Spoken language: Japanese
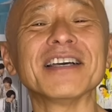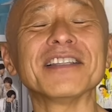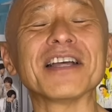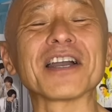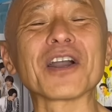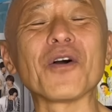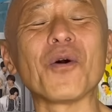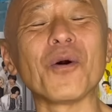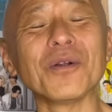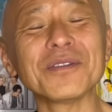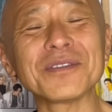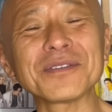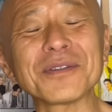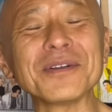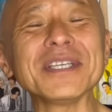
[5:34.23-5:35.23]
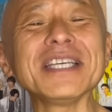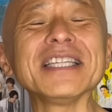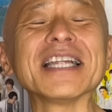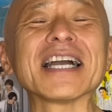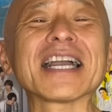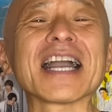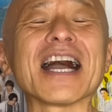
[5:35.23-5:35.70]
なんか本当に
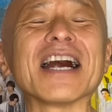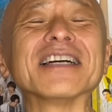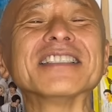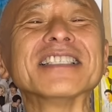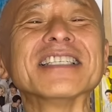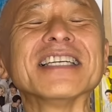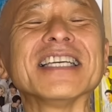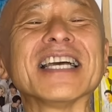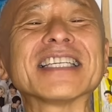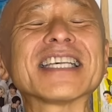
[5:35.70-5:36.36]
なんか優